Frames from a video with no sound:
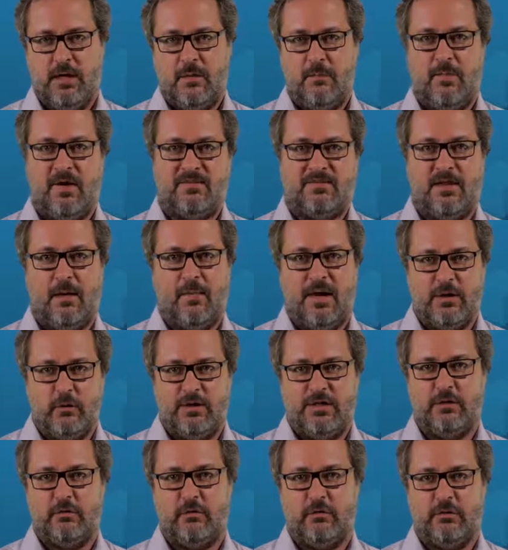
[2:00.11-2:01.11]
mas na
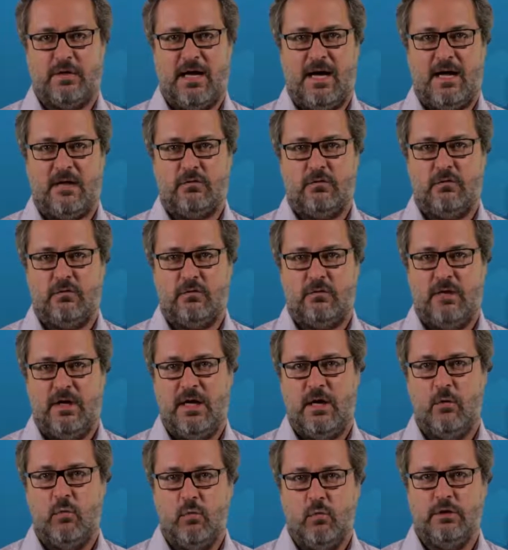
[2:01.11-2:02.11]
maioria dos casos
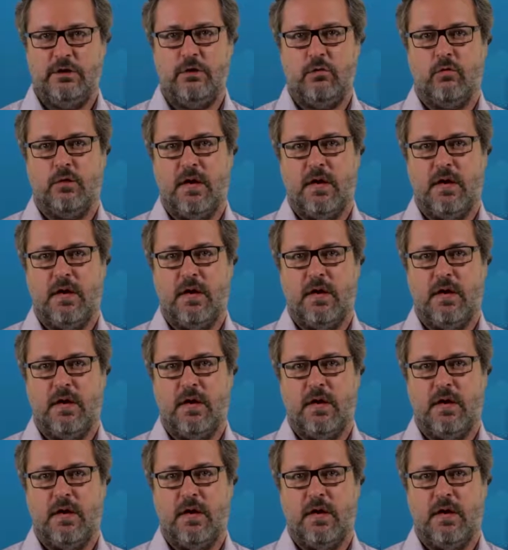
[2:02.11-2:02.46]
é o único